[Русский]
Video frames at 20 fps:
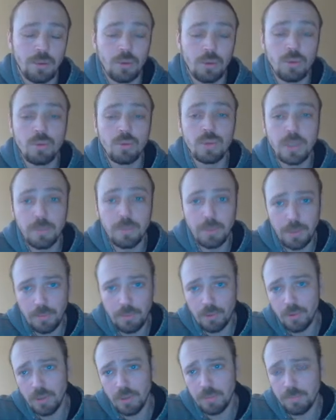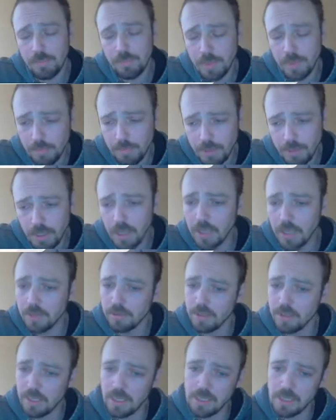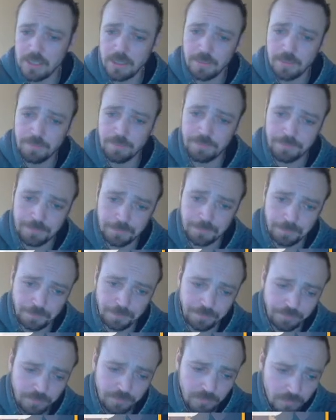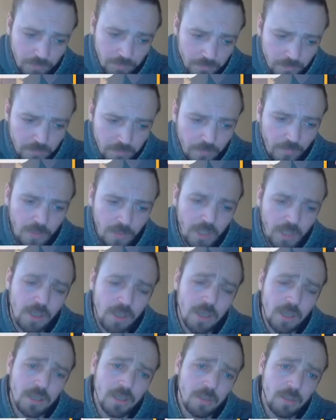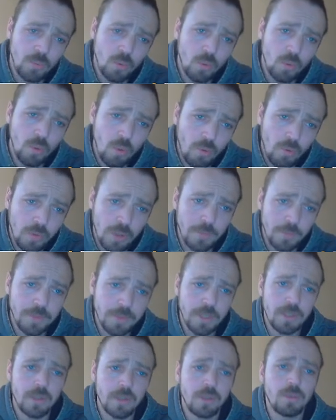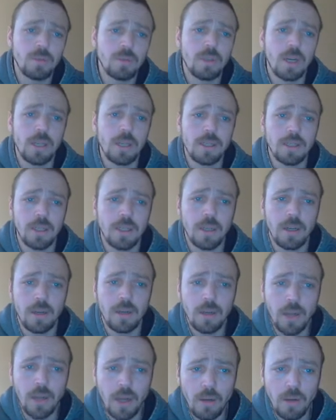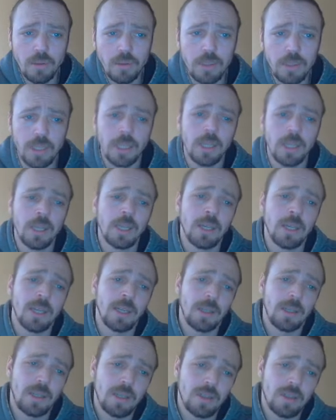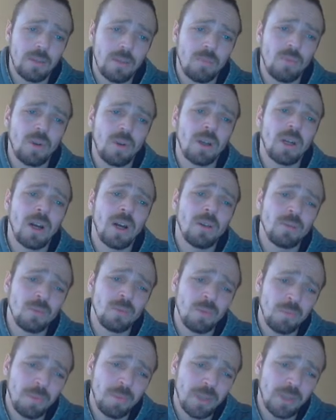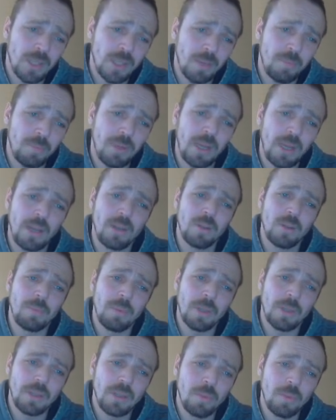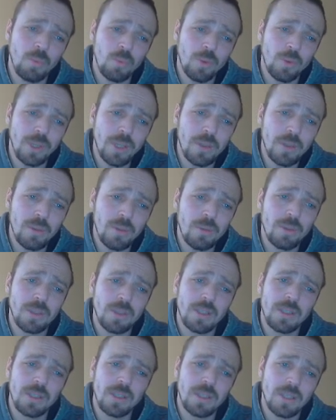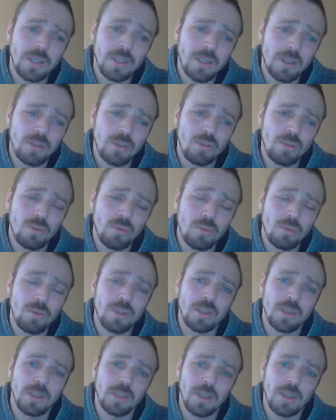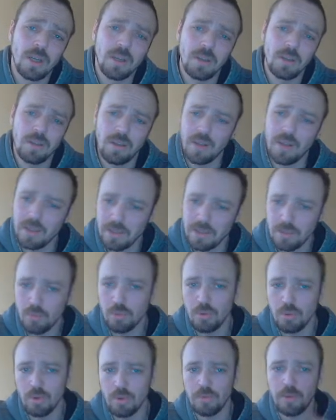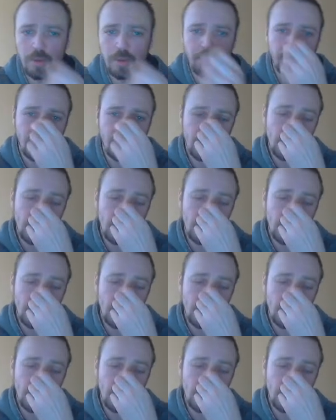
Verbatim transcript: Но люди приходят, прибегают к разным, к разным уловкам, создают разные аккаунты, каждому аккаунту подкрепляют по одному ригу из 10 штучек, да, к разным уловкам